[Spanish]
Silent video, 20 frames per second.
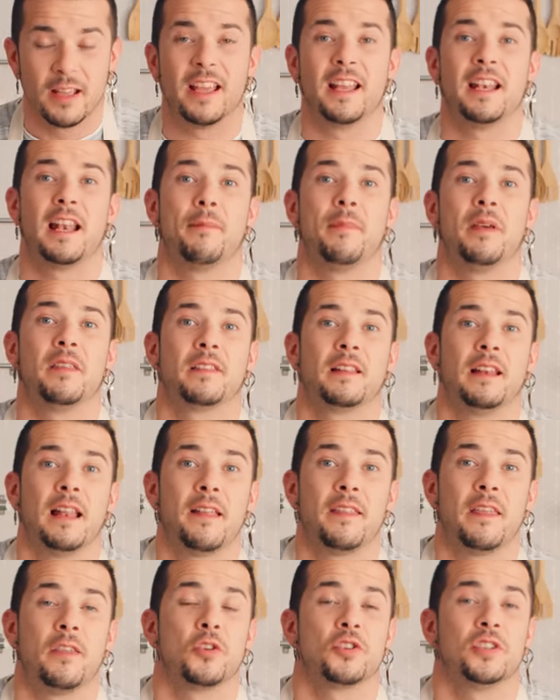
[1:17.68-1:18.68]
es la
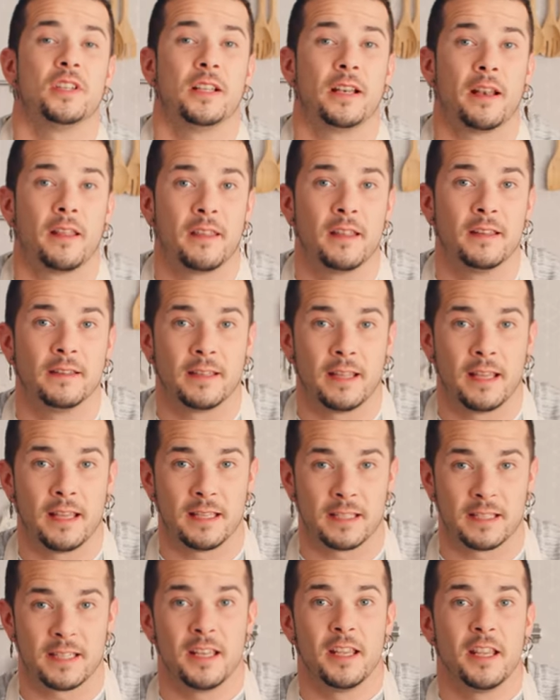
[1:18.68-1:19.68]
mezcla de dos
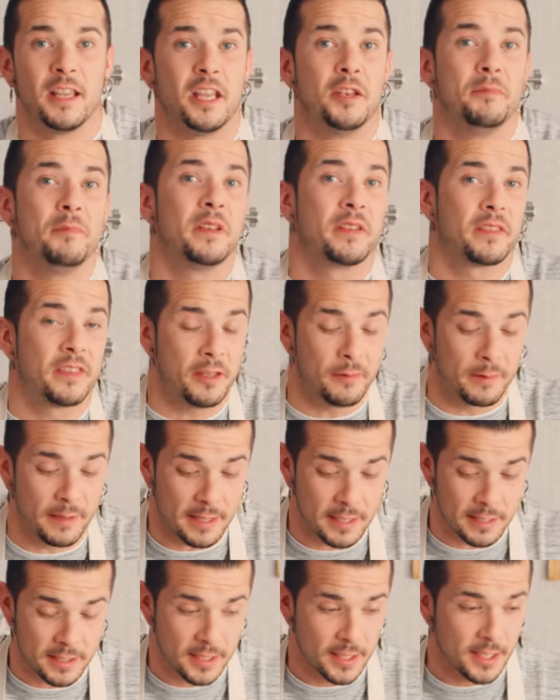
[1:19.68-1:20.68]
ingredientes
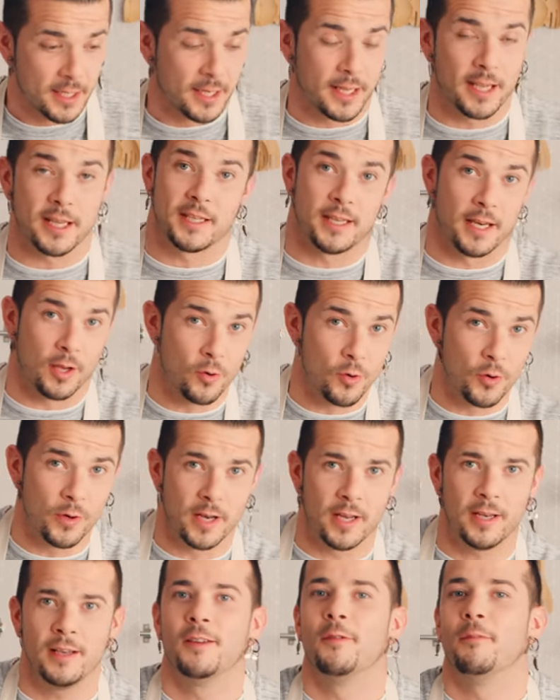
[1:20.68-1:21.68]
inmiscibles que se
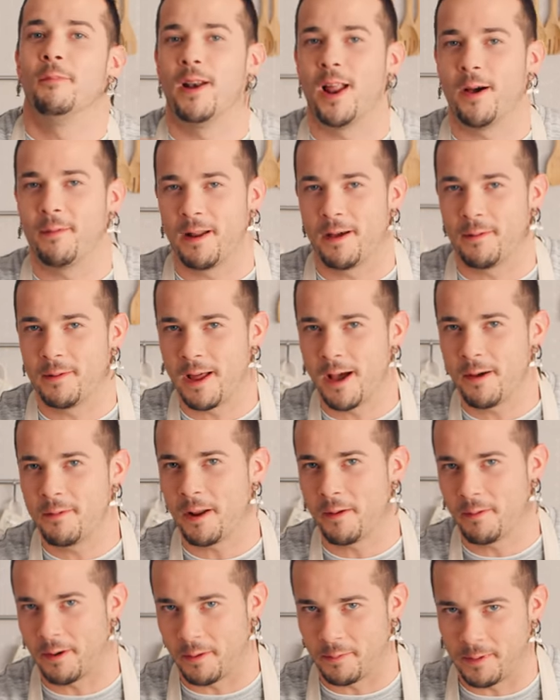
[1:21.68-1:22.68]
unen, bla bla bla
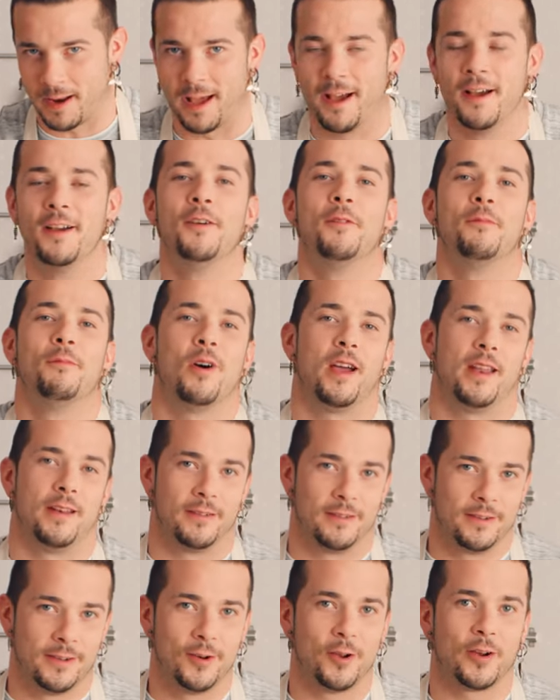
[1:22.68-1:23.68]
bla bla bla. Bueno,
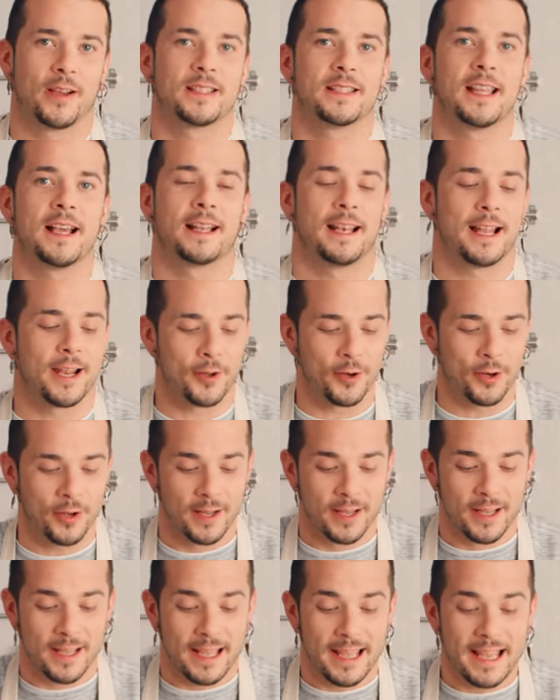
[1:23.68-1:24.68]
lo que está claro
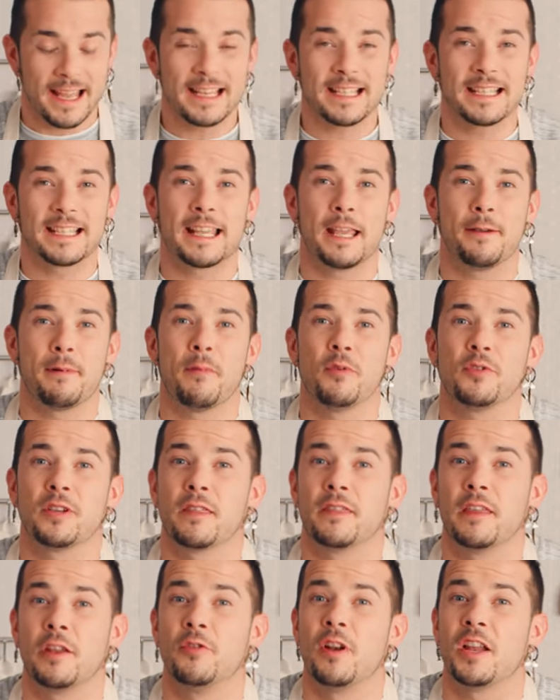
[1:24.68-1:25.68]
es que vamos a
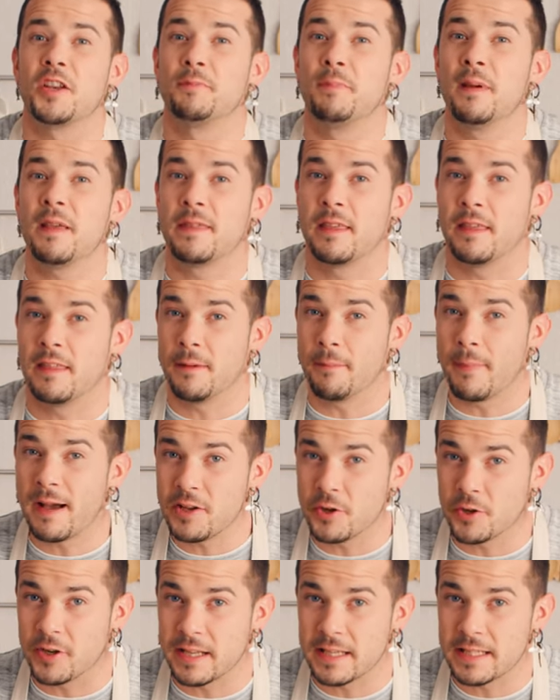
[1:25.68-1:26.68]
hacer una especie de
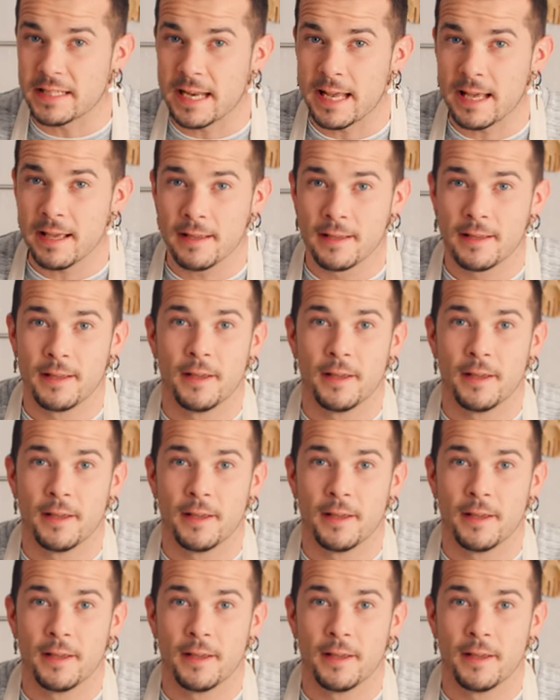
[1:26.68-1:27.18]
mayonesa,